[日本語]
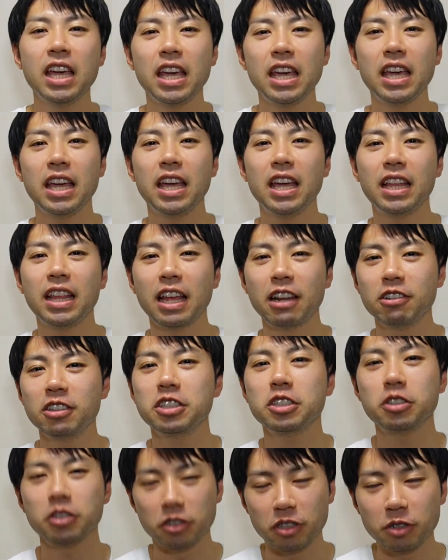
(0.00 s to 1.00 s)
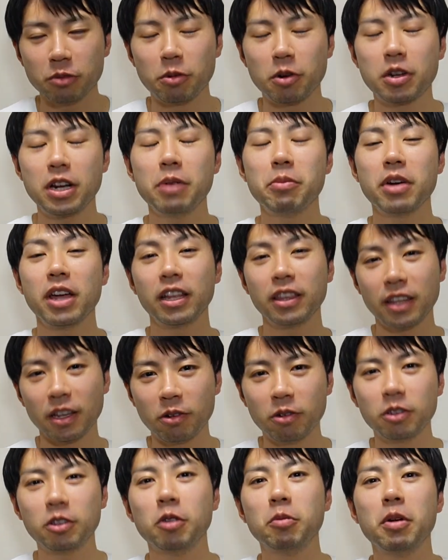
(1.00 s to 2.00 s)
えー、楽しく僕らもやってい
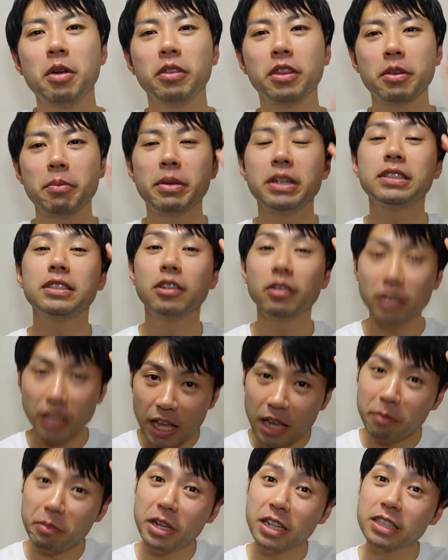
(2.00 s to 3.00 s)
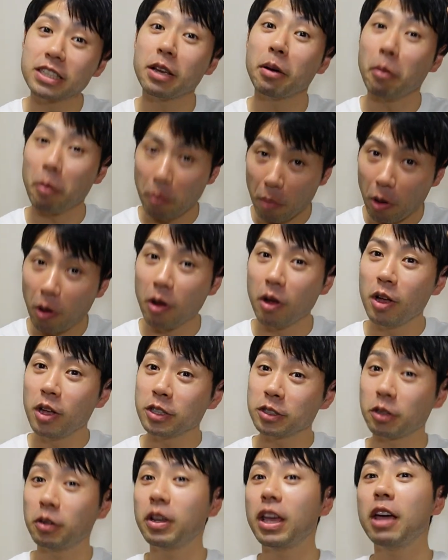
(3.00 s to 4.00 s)
こうと思ってますので、皆さんも
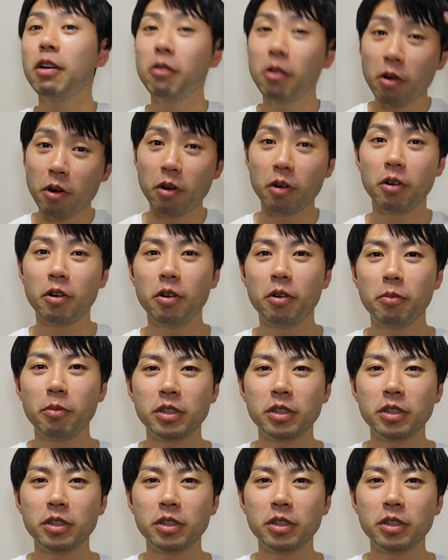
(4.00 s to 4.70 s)
その辺を、